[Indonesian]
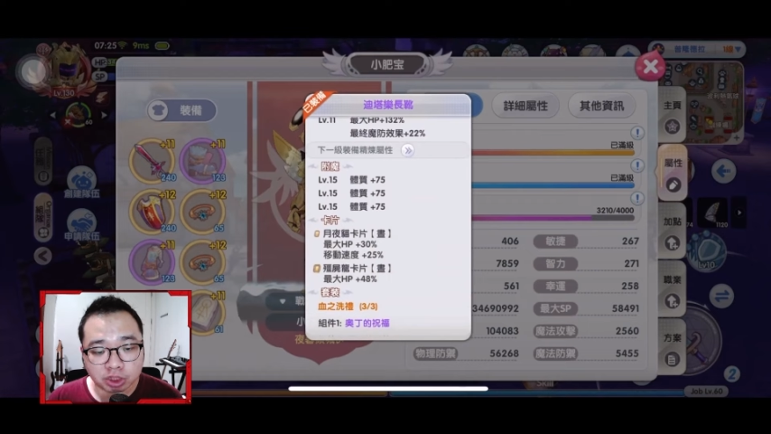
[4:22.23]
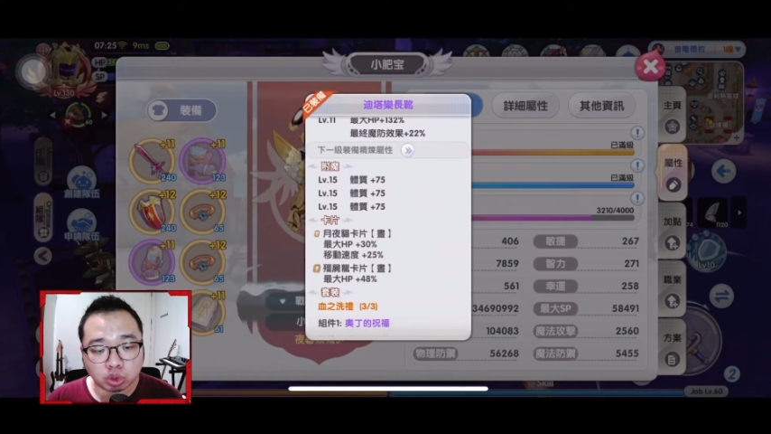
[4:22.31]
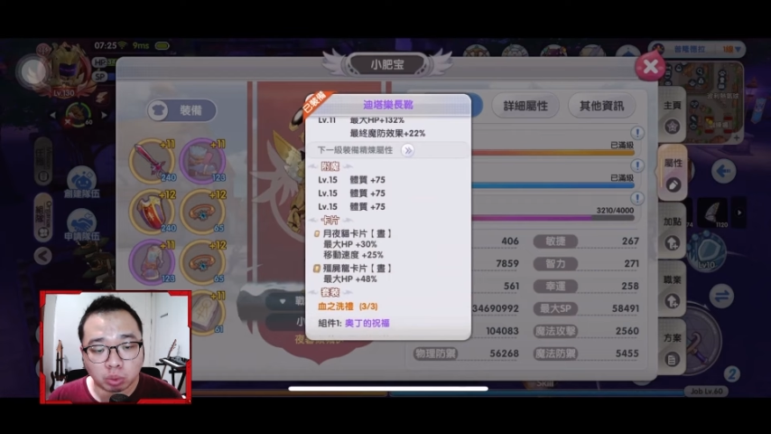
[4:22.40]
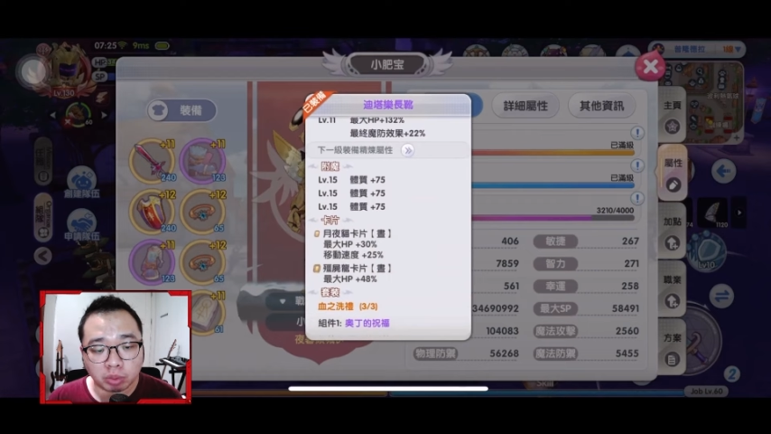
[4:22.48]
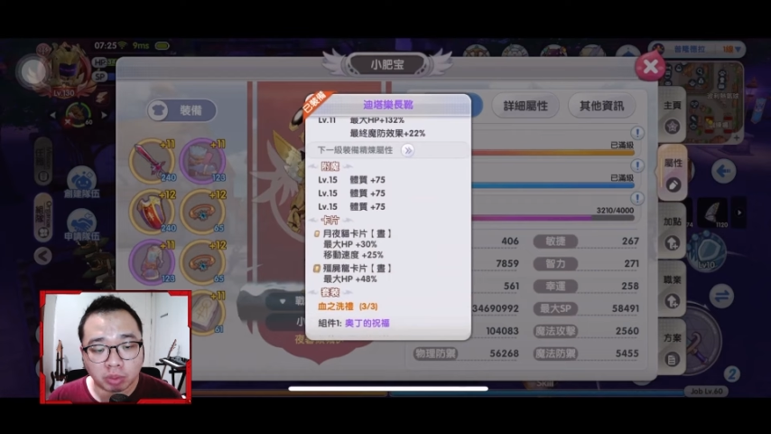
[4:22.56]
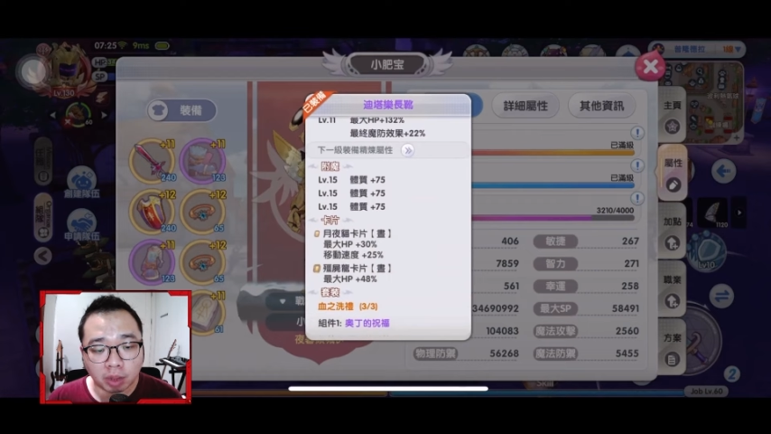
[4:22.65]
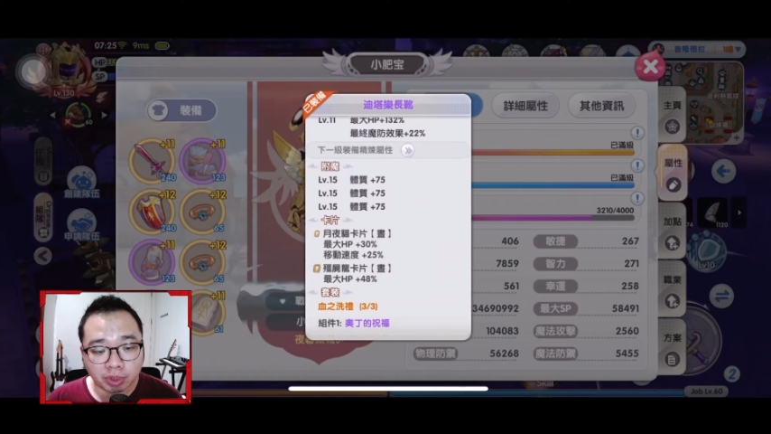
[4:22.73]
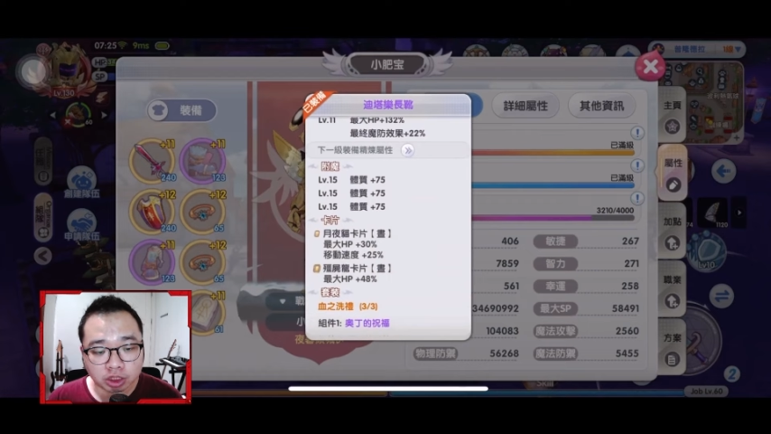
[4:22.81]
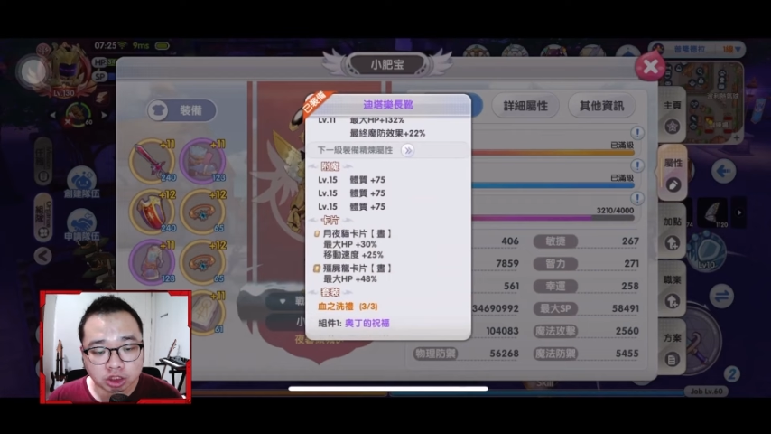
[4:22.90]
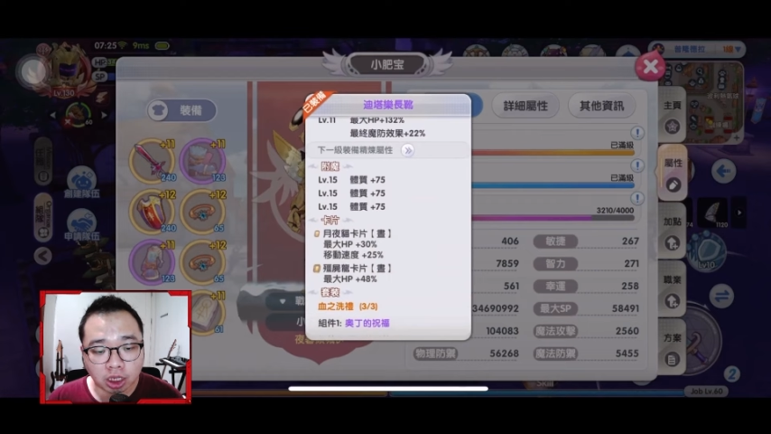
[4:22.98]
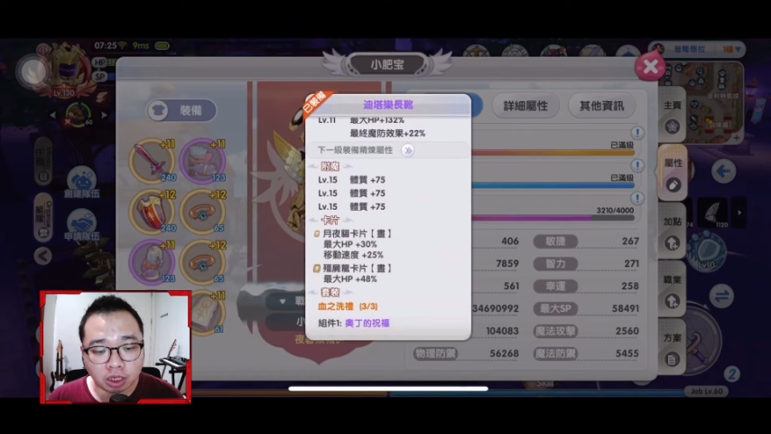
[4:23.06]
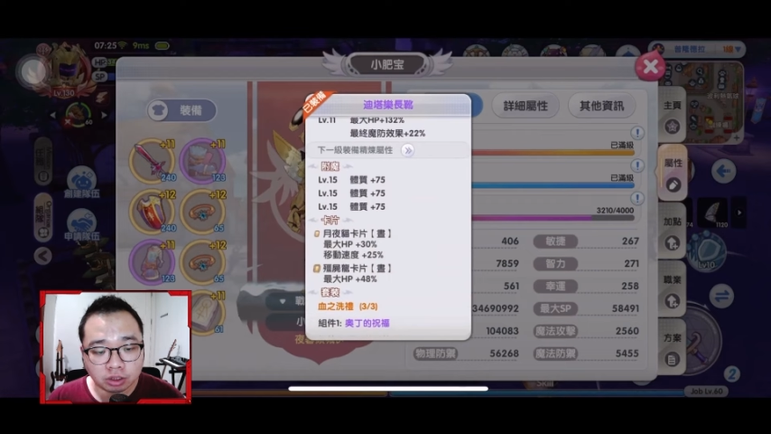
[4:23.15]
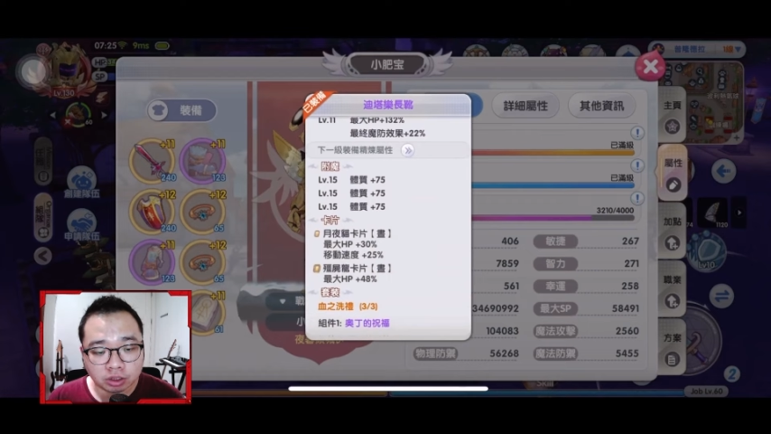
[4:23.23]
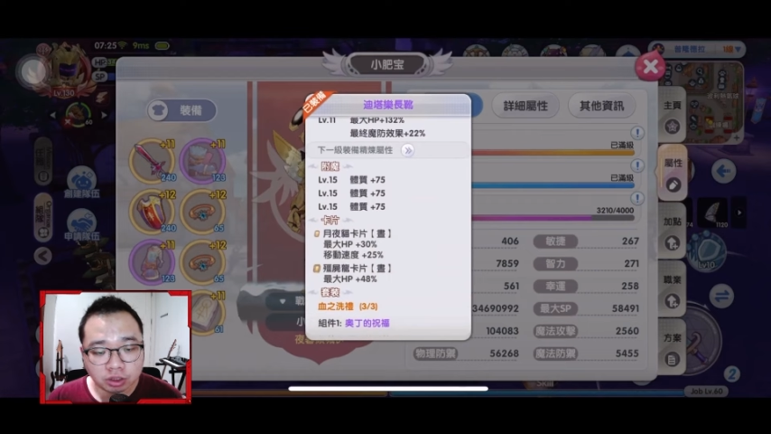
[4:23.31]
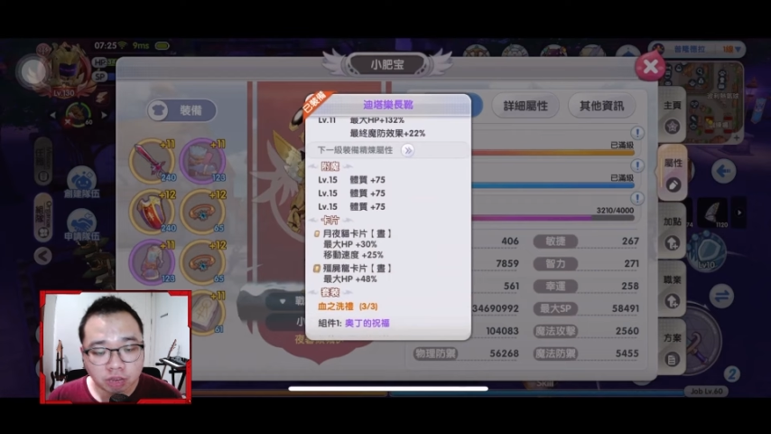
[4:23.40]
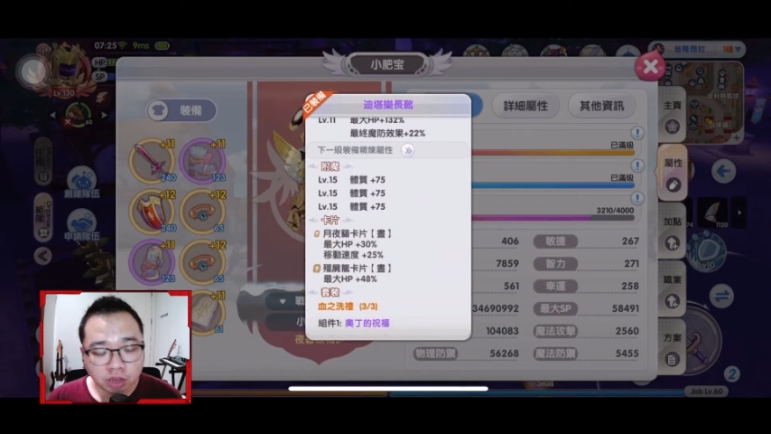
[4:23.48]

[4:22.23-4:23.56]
plus 25%.